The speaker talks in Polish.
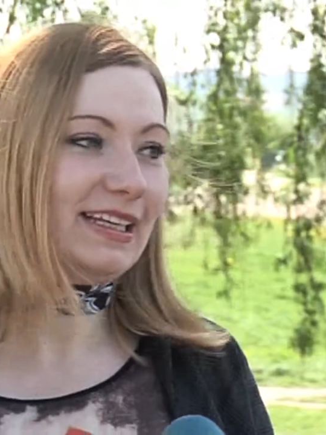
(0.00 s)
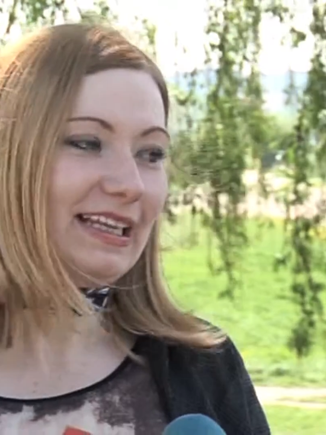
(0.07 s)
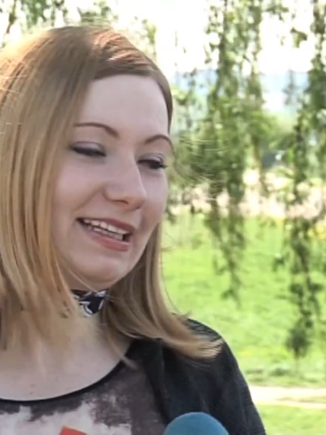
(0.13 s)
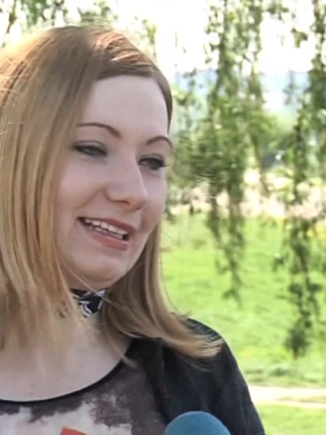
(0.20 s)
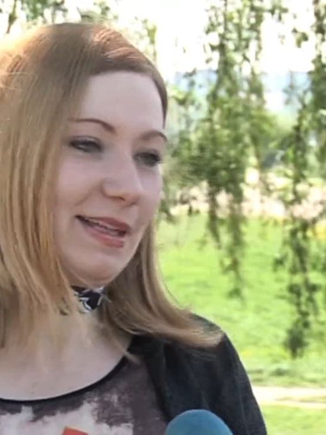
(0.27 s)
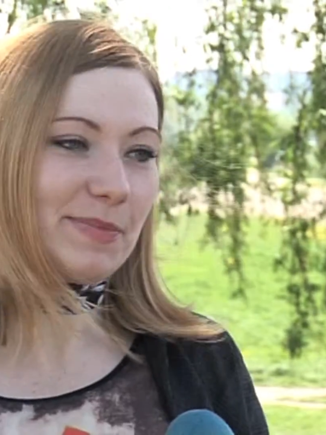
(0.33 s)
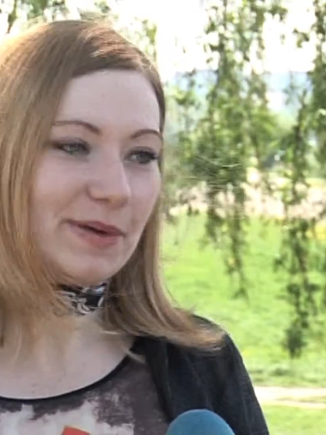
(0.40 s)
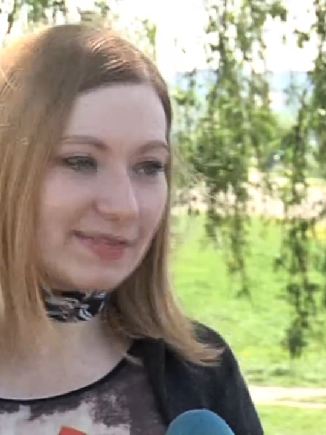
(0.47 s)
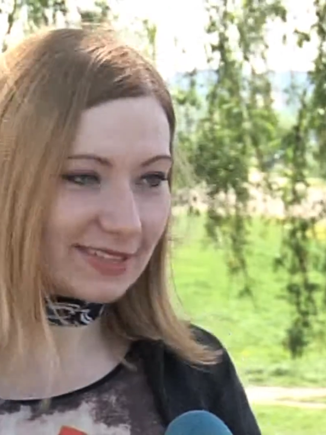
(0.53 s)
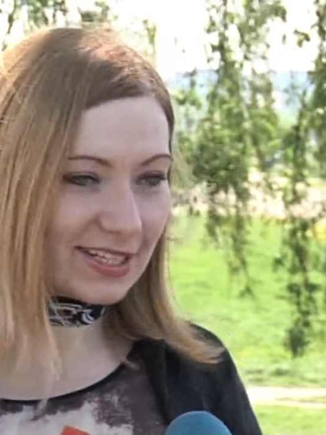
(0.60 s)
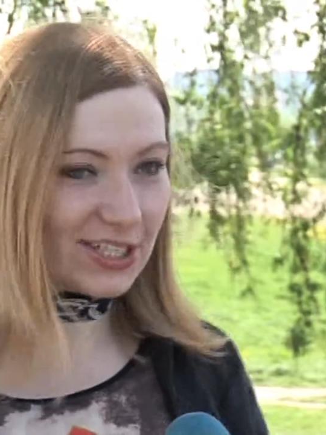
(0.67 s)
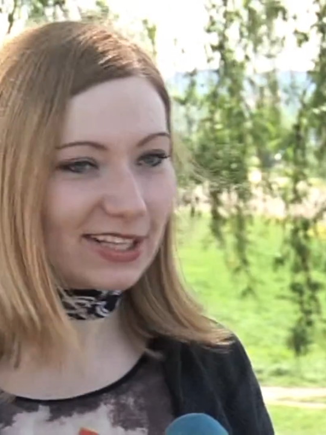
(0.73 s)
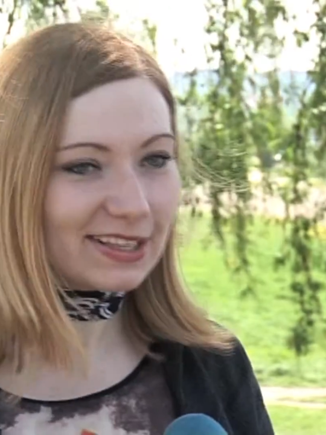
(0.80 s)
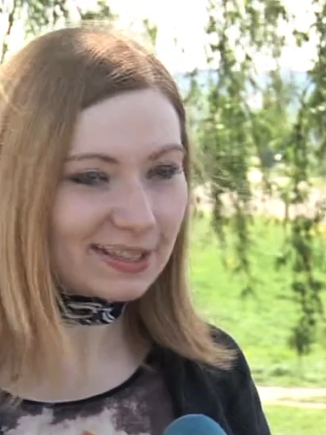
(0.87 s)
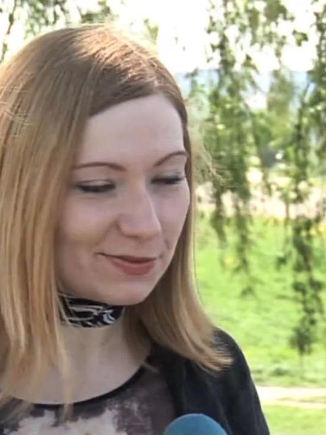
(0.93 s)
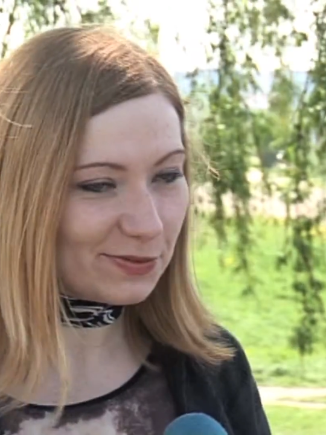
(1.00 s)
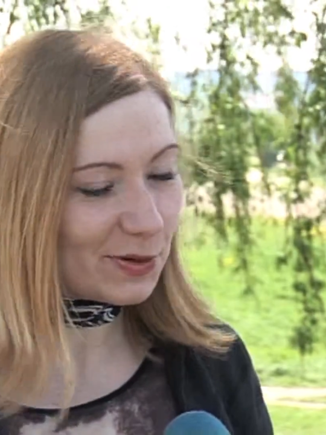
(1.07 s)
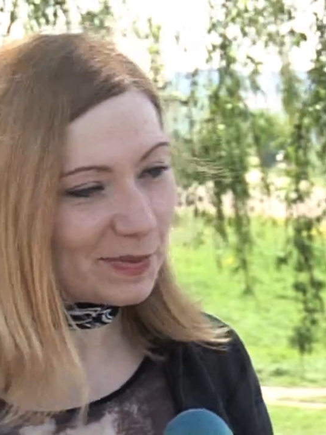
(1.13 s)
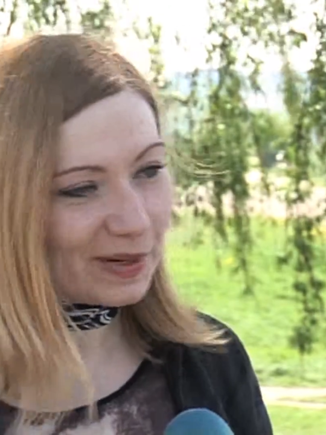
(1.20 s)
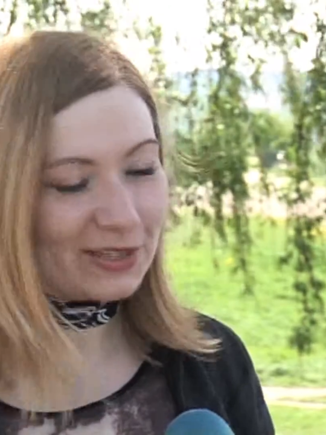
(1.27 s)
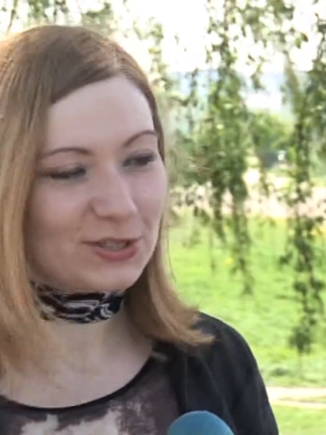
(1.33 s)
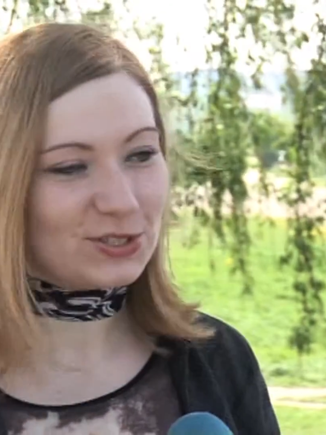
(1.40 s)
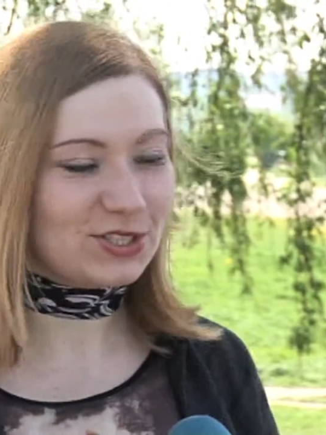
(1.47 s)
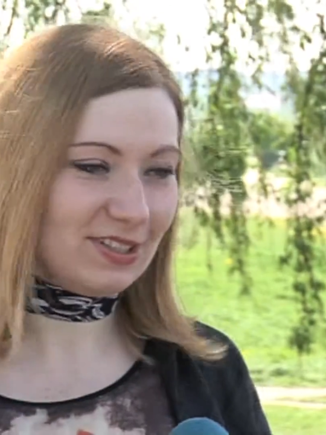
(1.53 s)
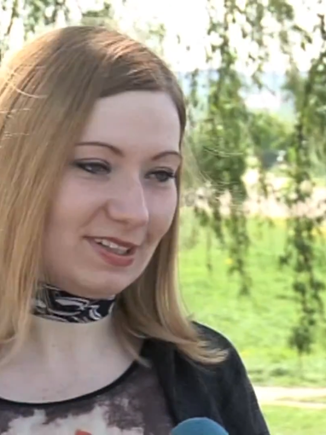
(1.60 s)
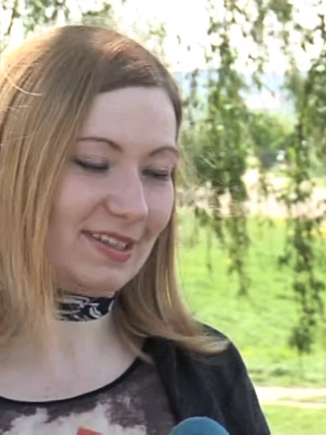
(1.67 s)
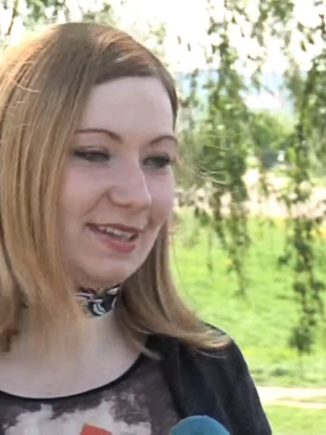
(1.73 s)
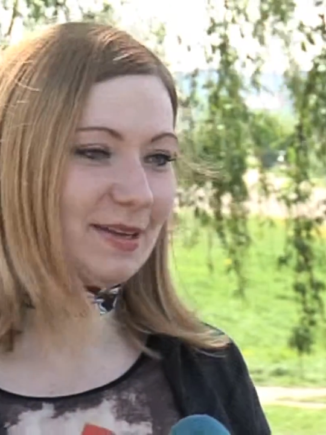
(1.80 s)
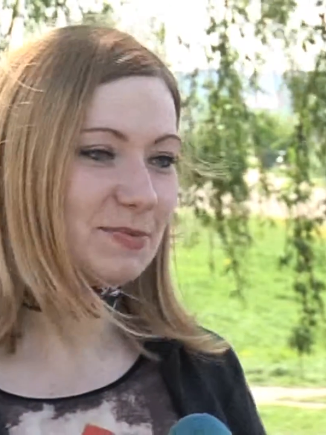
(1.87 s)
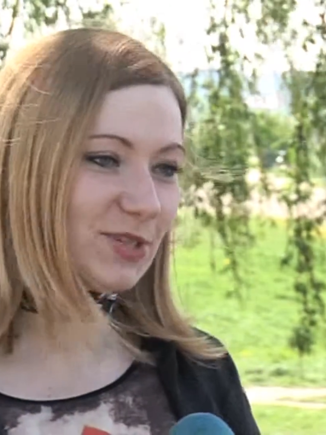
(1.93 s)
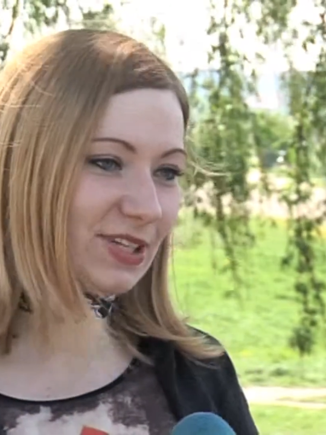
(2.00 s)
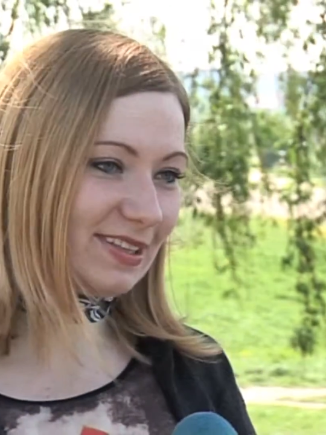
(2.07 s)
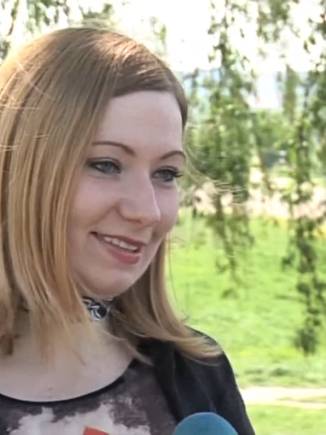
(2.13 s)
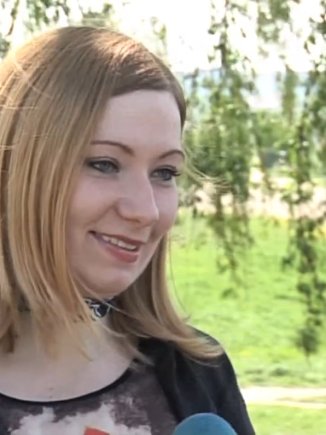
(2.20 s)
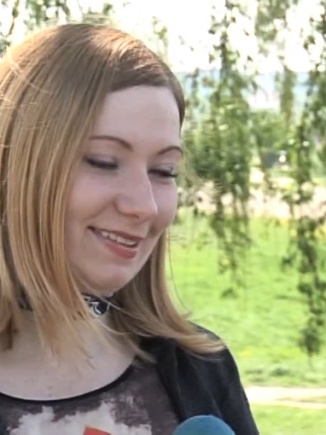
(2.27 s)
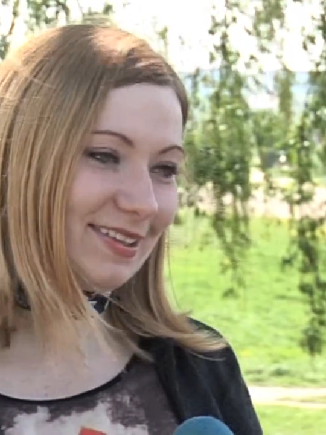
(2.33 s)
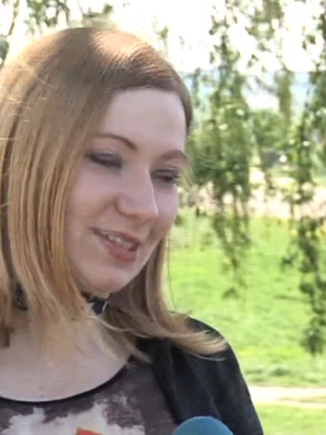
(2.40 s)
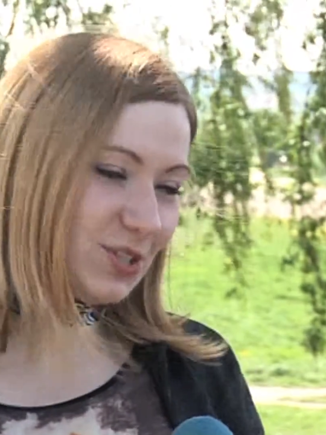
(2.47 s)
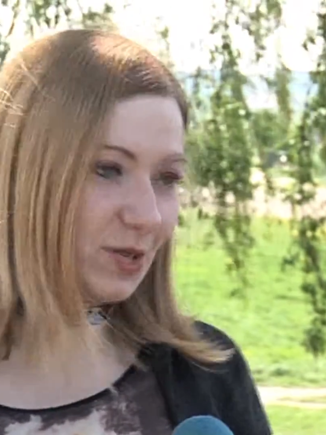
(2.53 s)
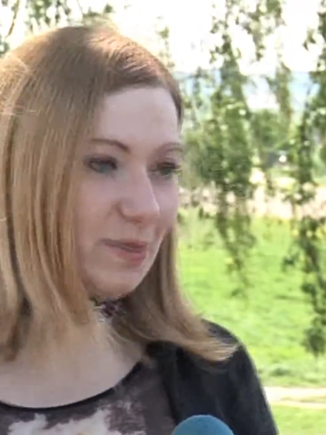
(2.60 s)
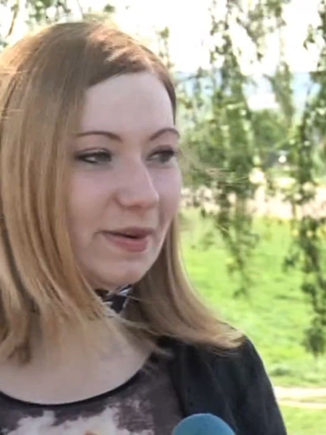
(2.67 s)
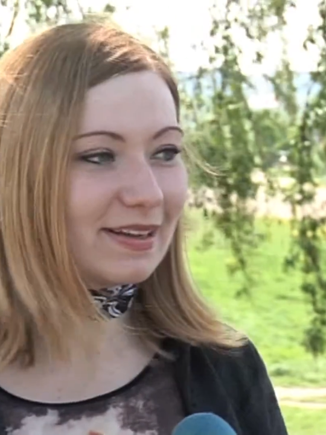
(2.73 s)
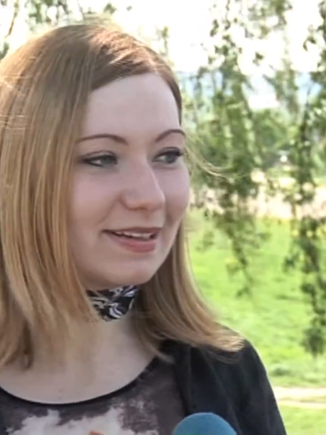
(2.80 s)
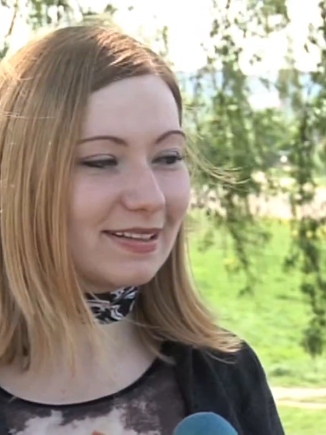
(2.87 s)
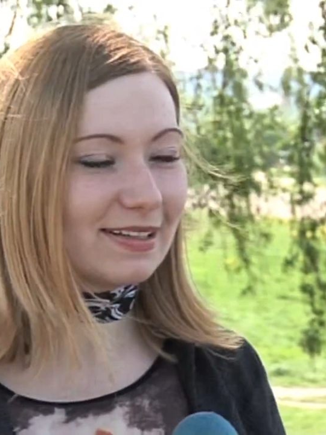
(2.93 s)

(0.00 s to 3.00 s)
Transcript: i naprawdę żadnych formalności e, przed nie trzeba.